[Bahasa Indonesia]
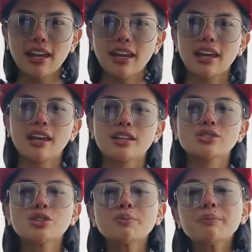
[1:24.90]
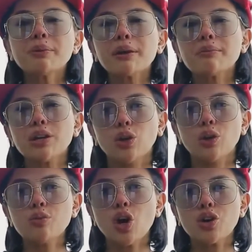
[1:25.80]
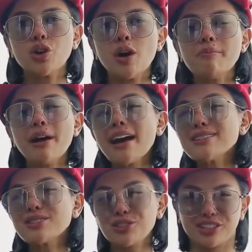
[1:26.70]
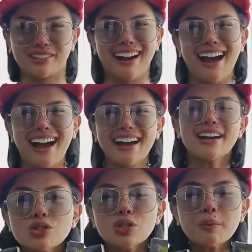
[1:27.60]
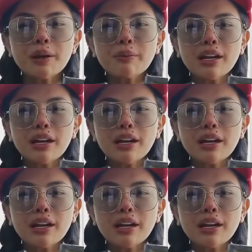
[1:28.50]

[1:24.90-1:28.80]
video tersebut terjadi saat dirinya tengah berseteru